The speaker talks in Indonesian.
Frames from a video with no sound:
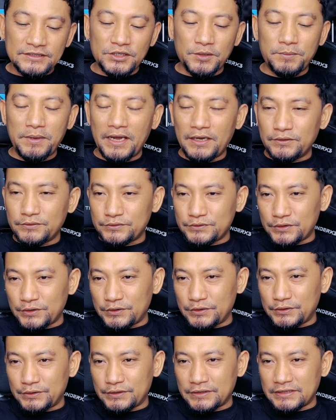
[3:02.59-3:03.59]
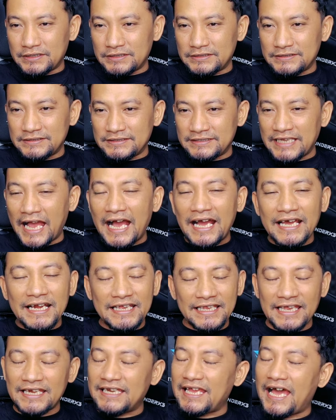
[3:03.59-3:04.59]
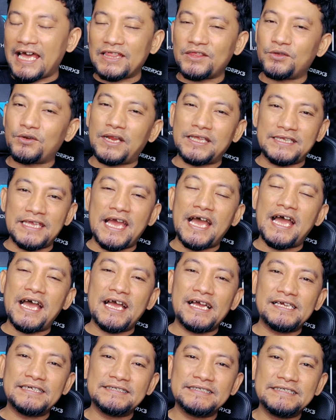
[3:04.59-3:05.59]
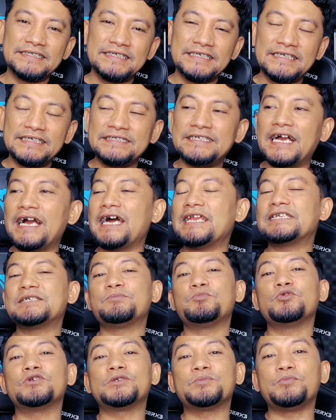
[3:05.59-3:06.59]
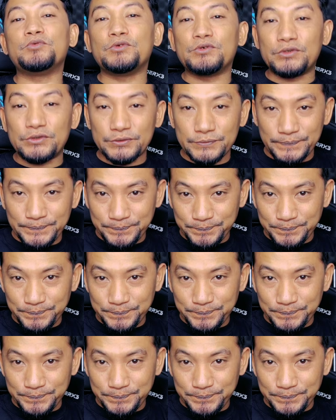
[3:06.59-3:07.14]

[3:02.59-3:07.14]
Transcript: Coba untuk jangkriknya diatur aja. Jangan 10-10.